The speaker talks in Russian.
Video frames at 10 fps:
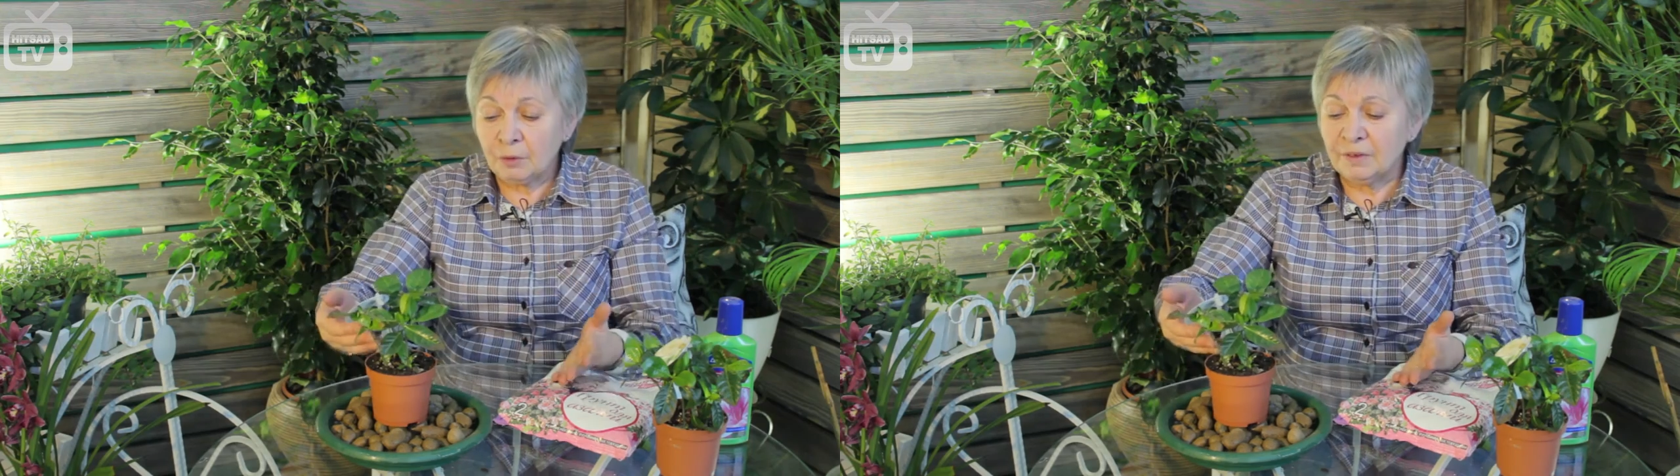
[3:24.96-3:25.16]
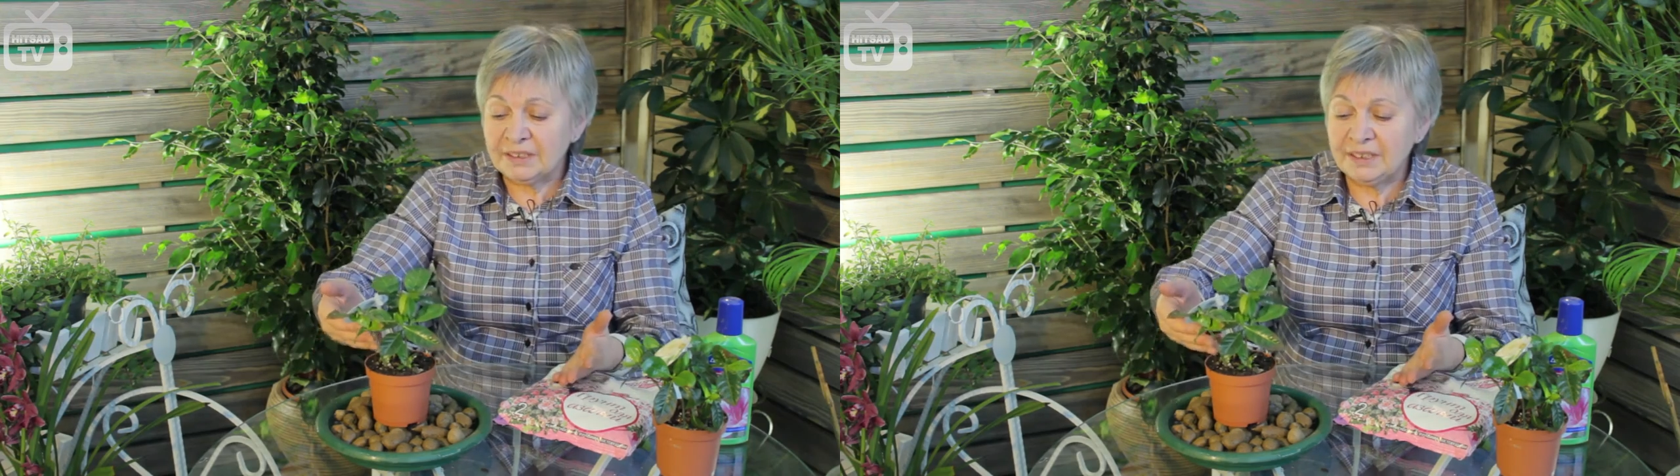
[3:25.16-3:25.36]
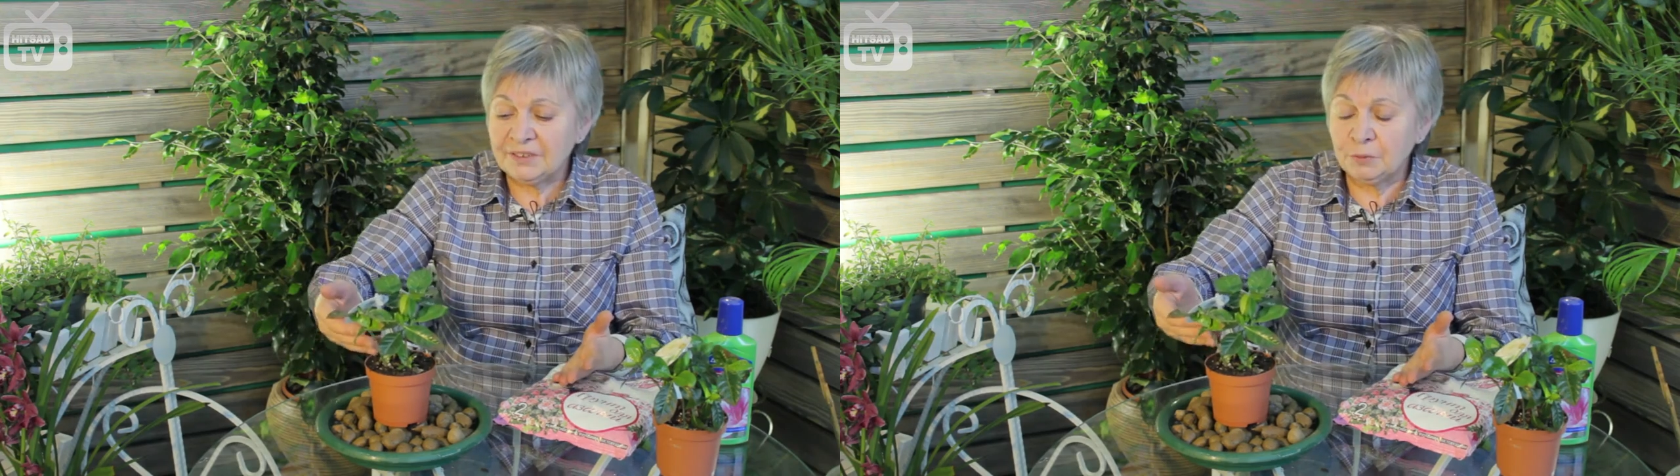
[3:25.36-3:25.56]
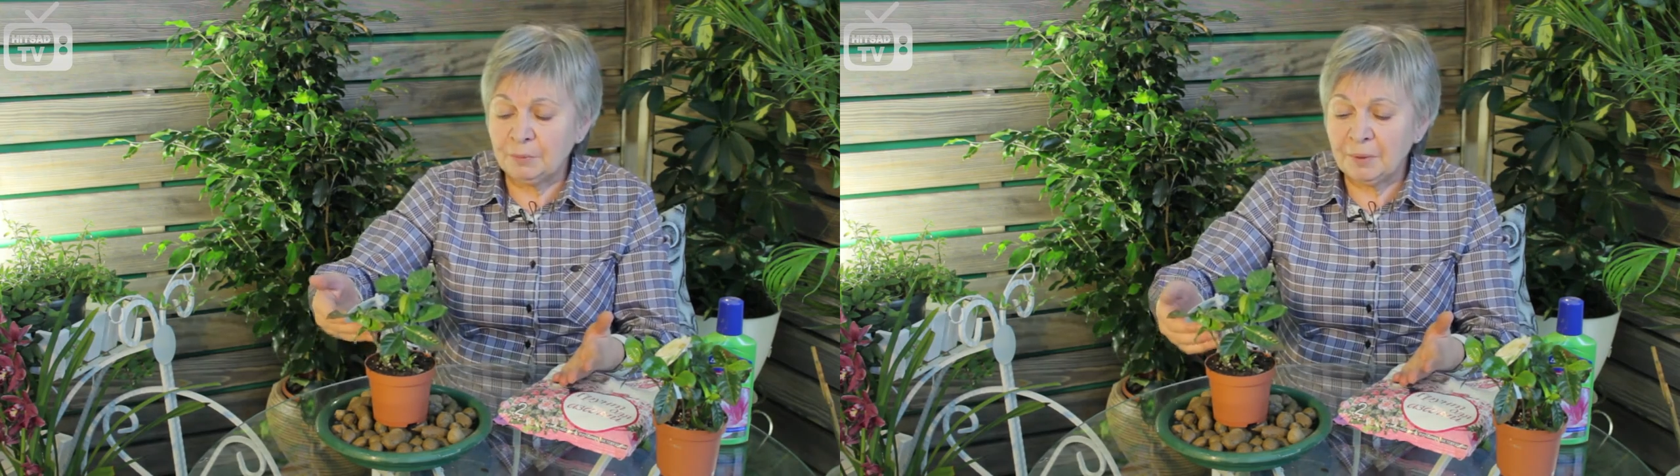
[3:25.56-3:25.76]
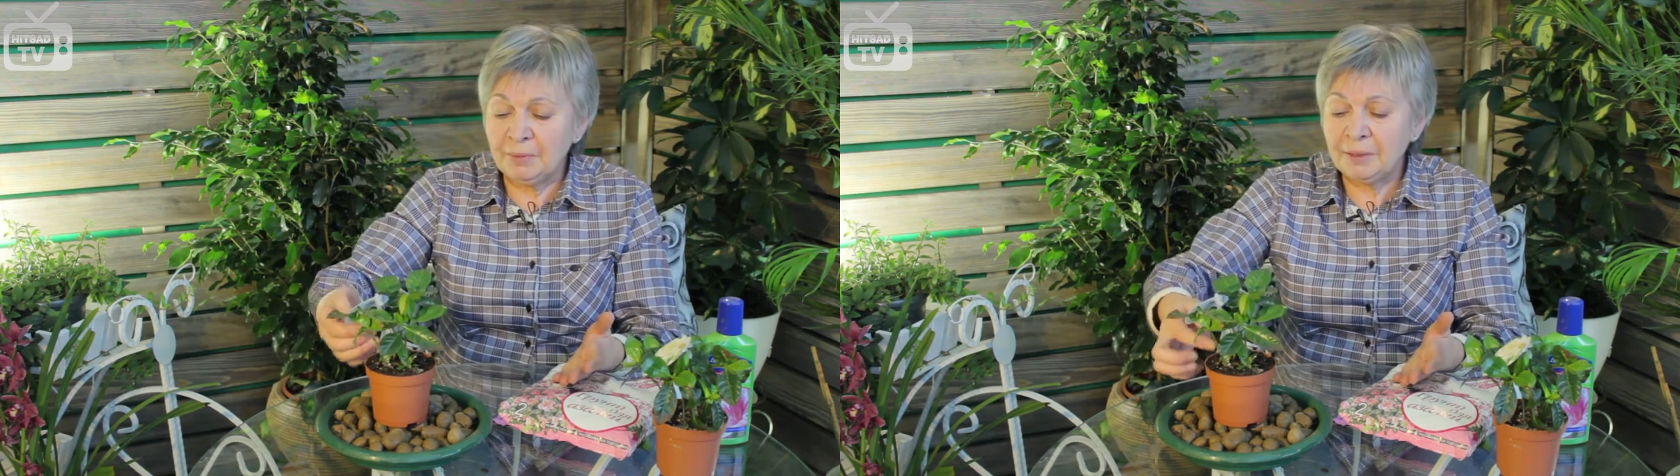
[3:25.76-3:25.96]
у вас есть тут
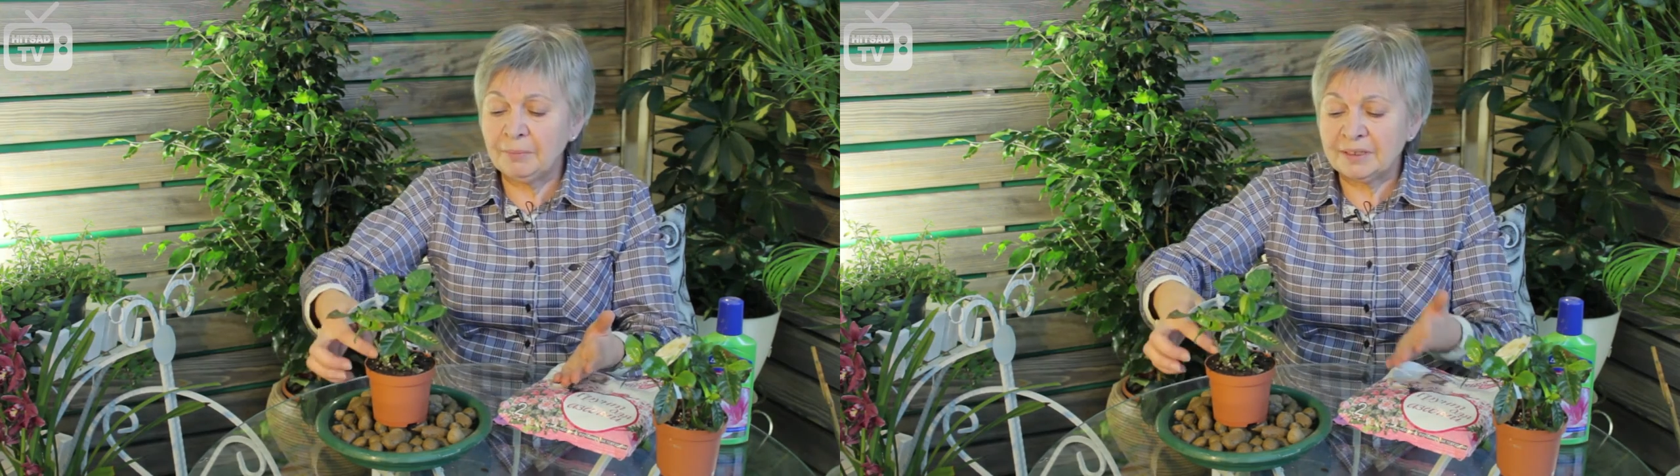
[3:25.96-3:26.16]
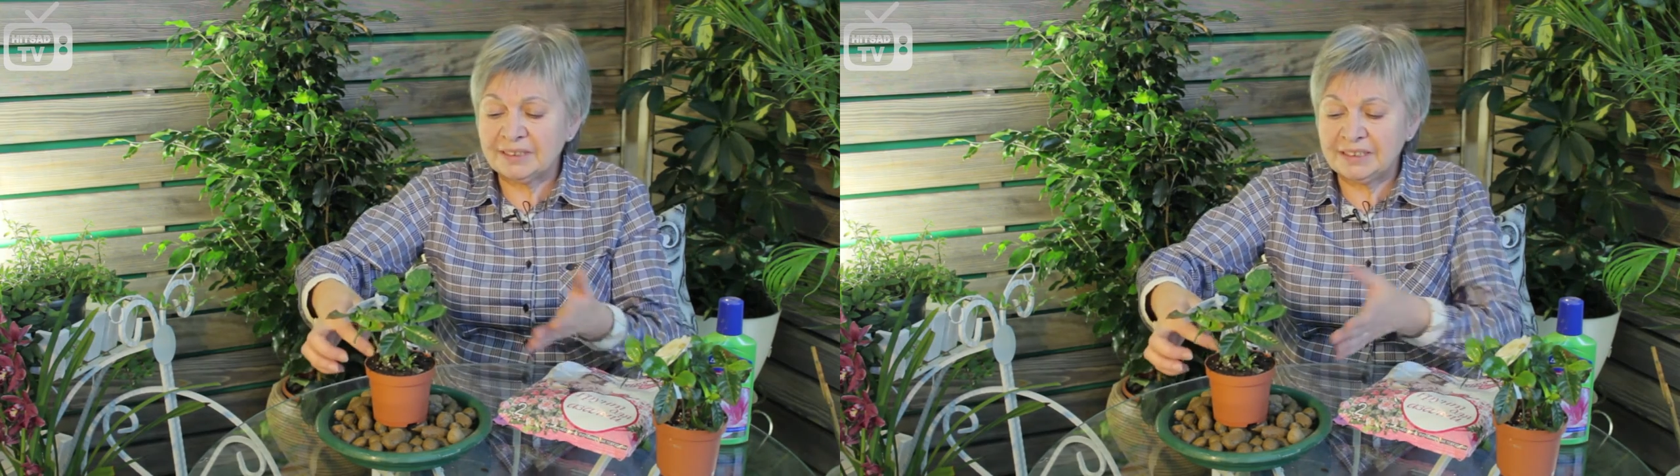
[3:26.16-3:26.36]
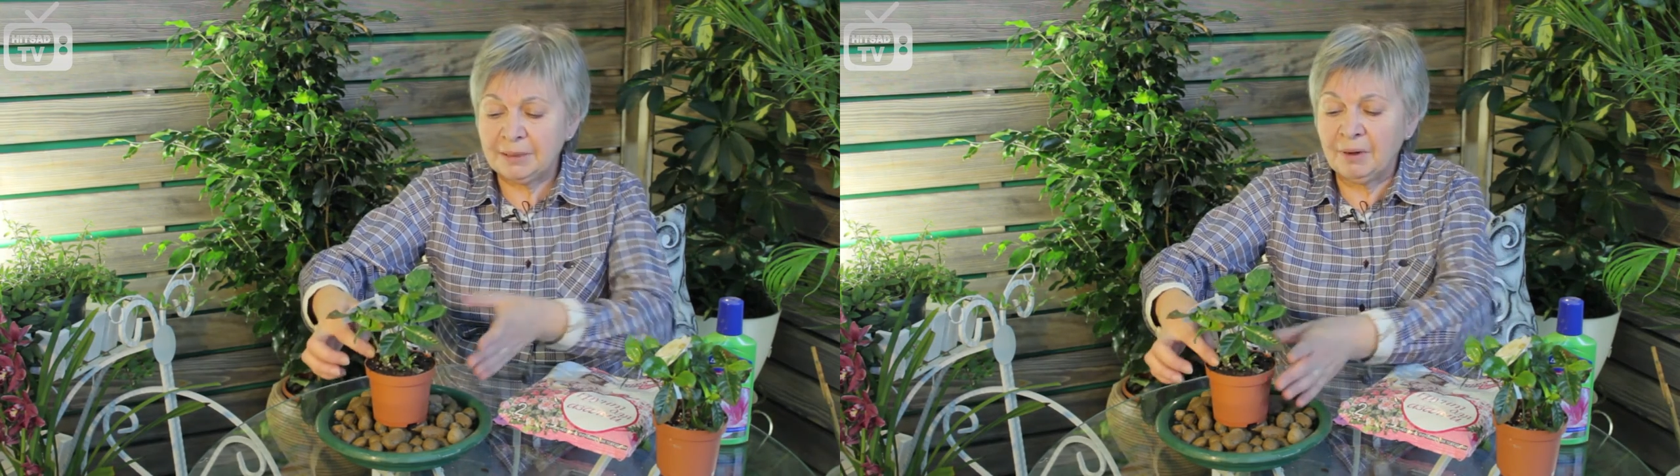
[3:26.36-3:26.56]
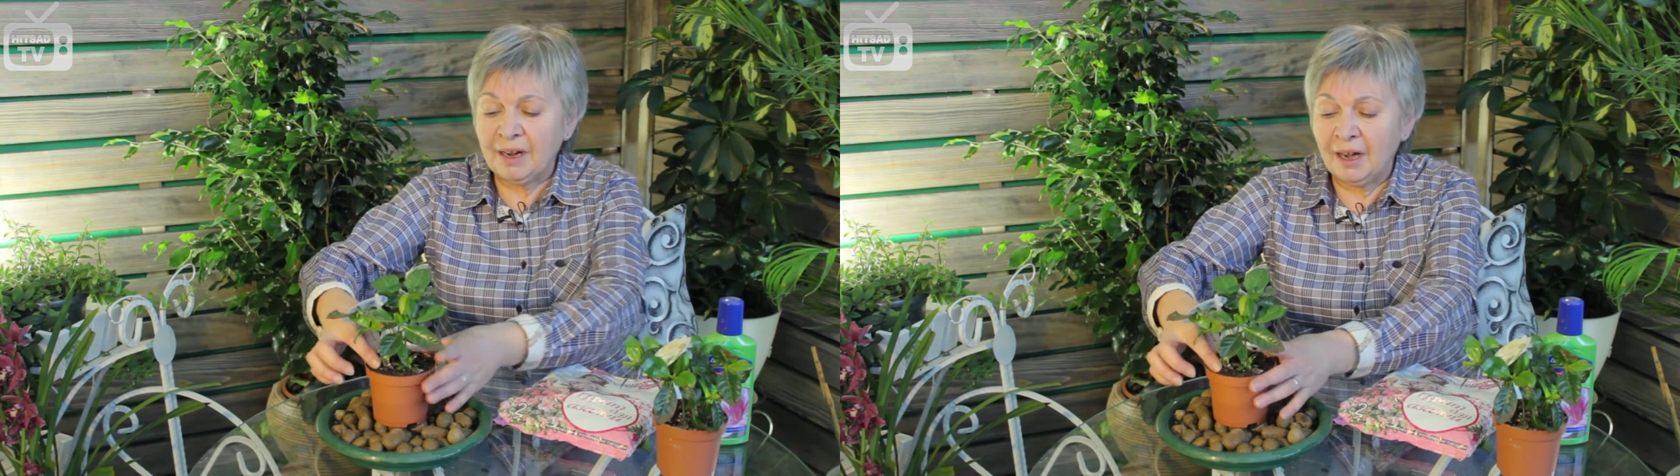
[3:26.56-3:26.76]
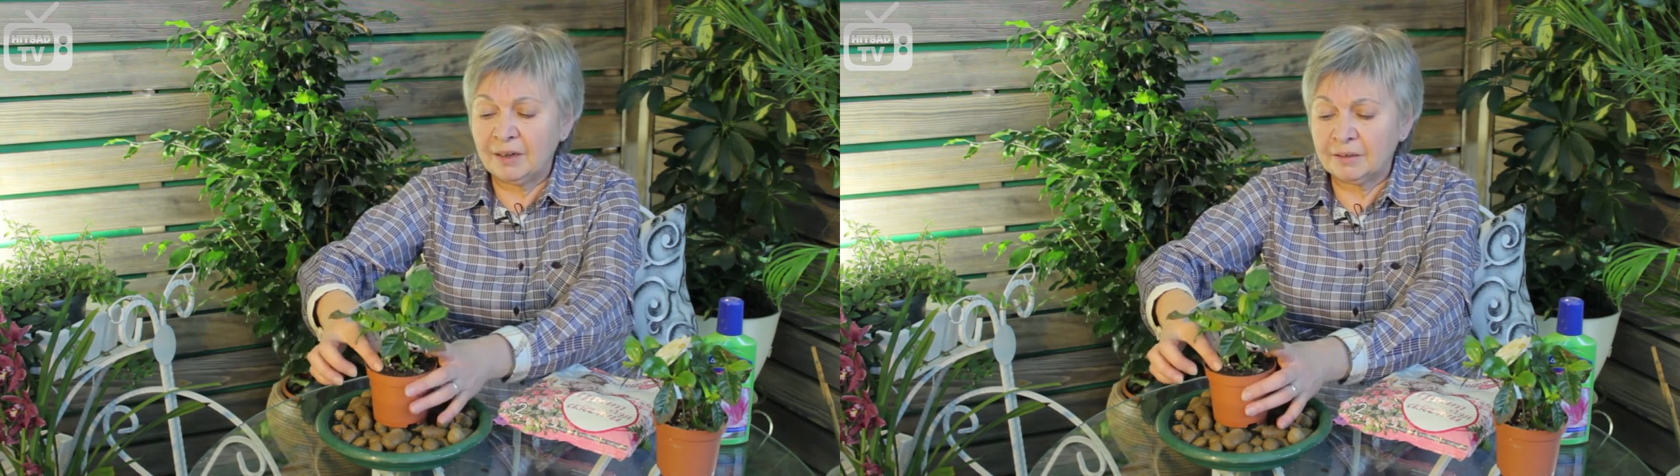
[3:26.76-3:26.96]
проблемы с тем,
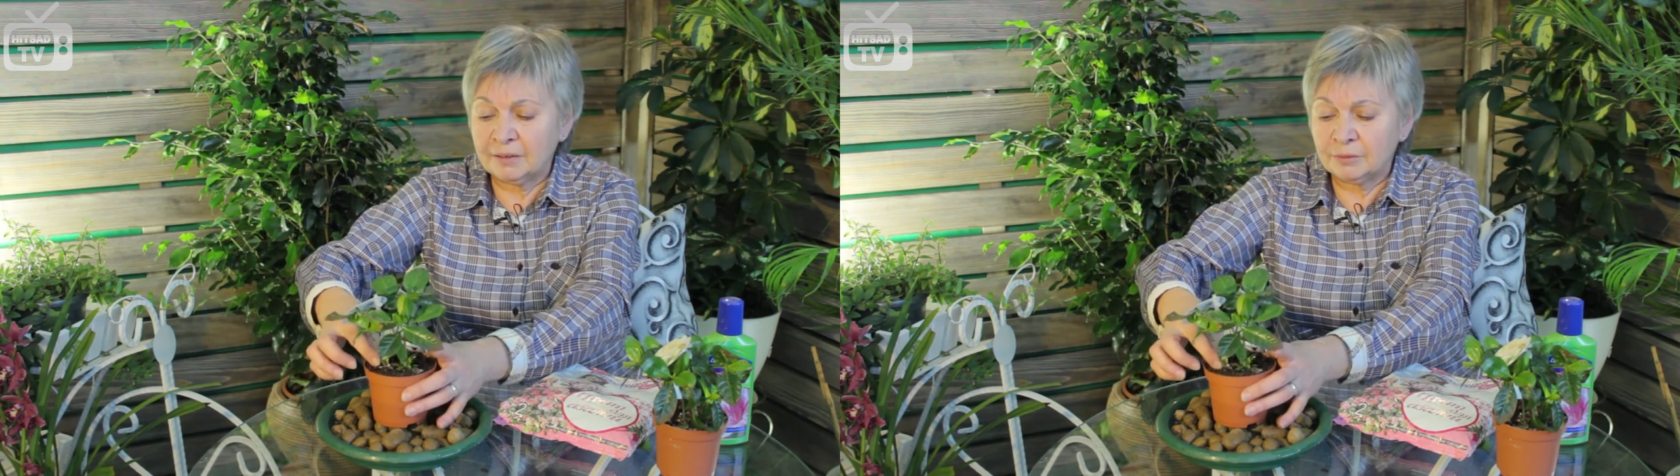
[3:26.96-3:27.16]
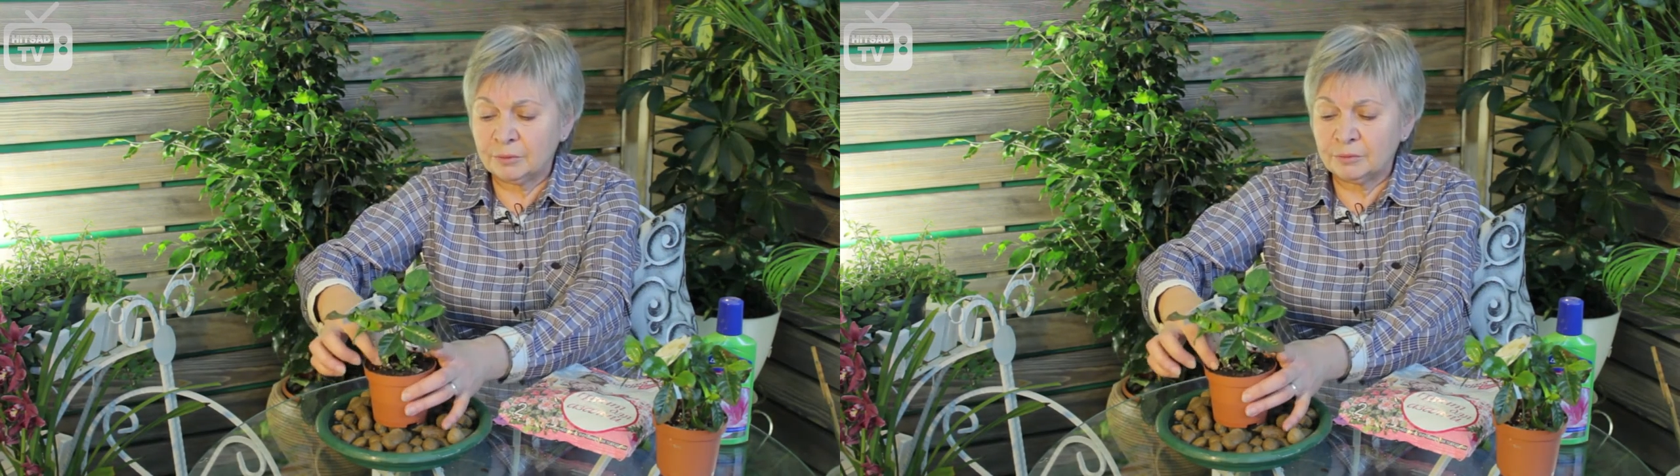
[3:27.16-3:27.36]
как